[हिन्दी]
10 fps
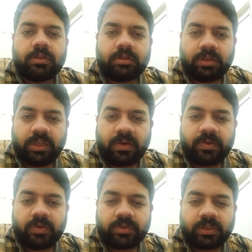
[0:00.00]
थ्री आवर
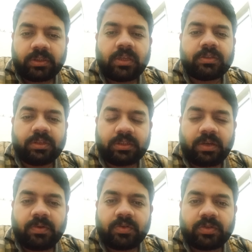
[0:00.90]
हो सकता है सिक्स
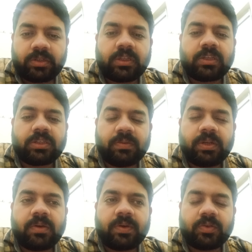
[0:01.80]
आवर हो सकता है सेवन
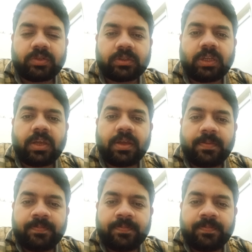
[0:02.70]
आवर हो सकता है